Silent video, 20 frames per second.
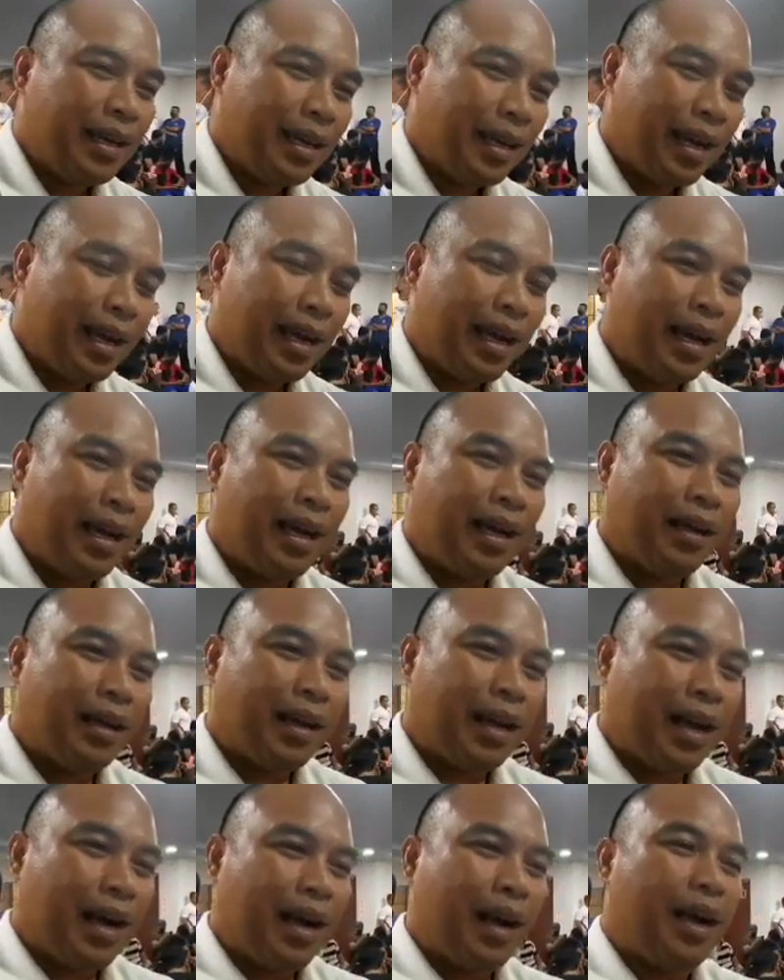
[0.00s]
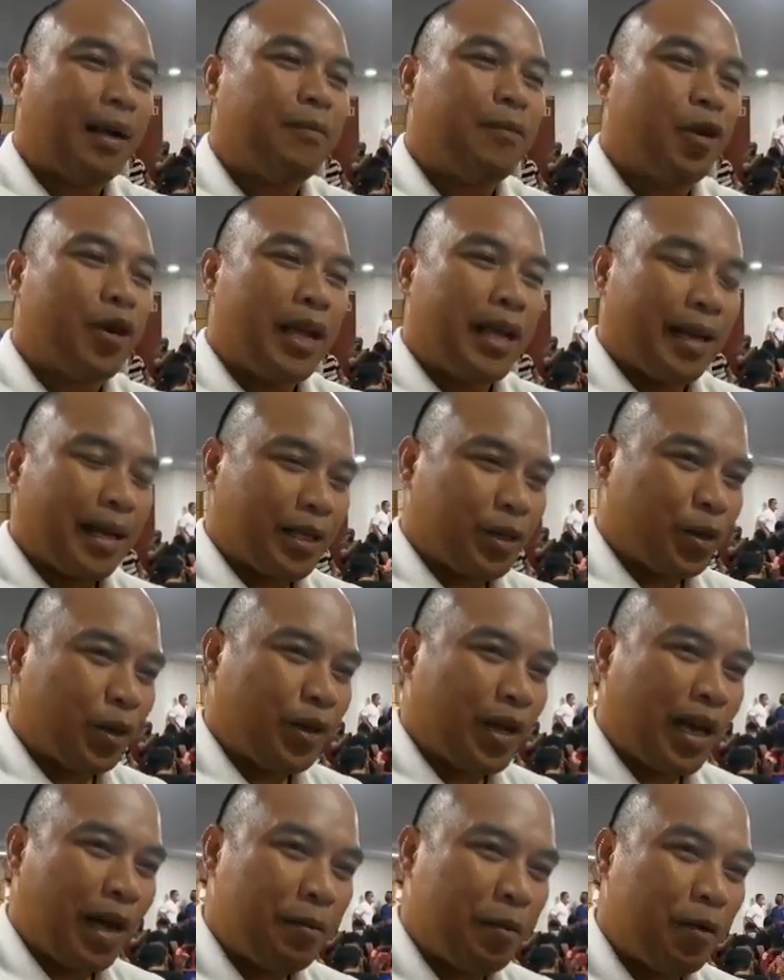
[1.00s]
uh, ah, muna
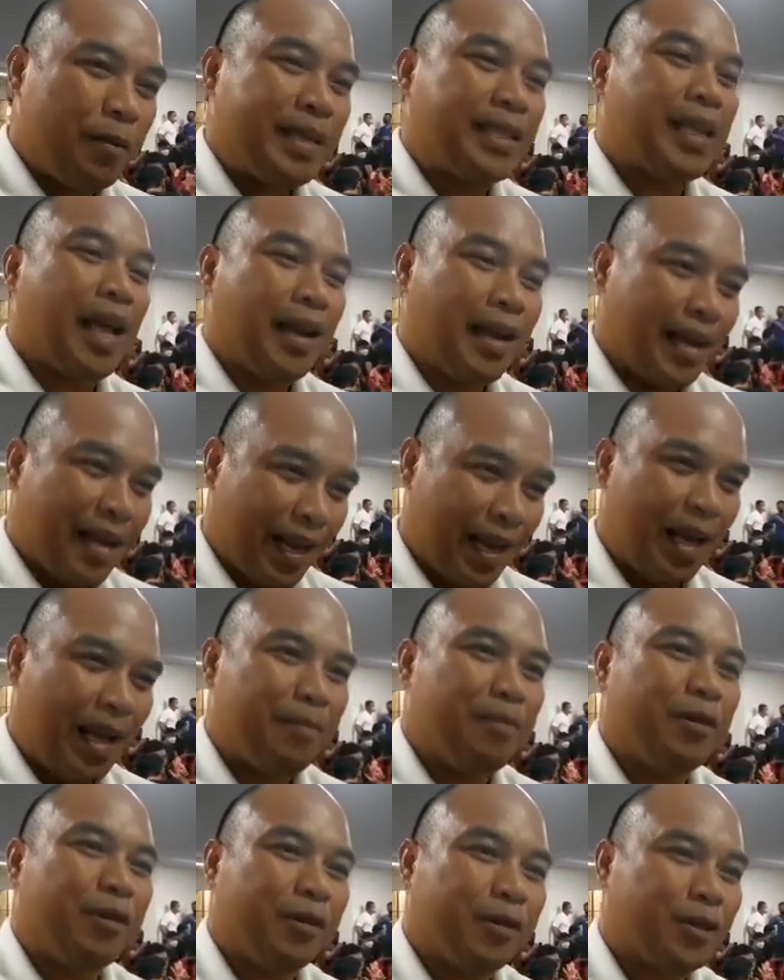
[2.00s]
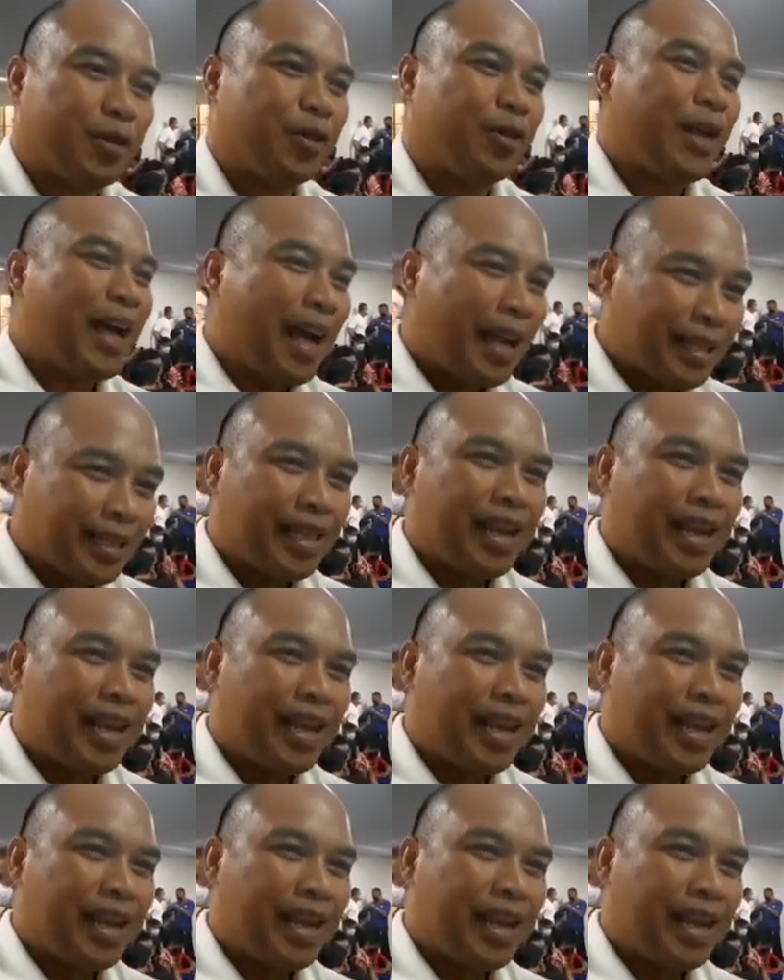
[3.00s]
rason na kamo misalik ka namo so